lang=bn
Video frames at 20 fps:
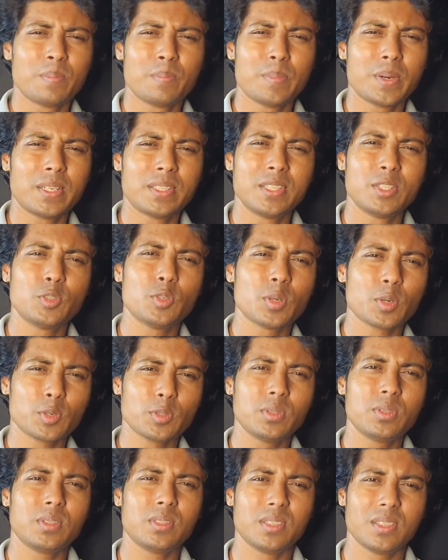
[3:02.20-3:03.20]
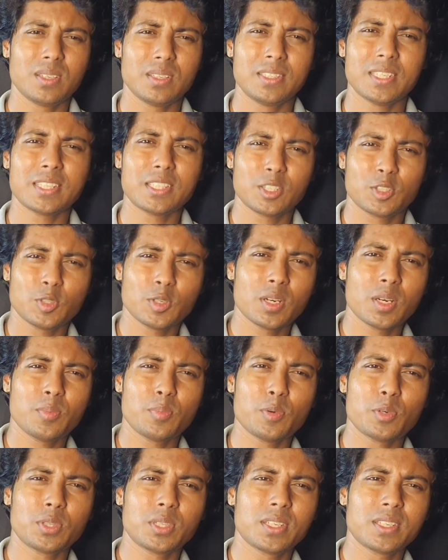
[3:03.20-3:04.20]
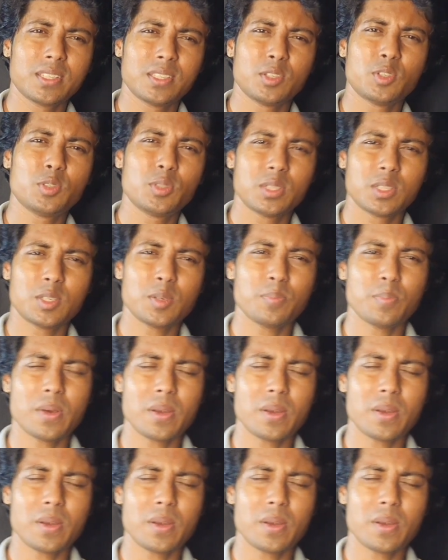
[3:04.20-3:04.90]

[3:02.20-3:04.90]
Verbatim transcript: বাট যিশু এখন জাতিস্বরের পর থেকে যিশু যেসব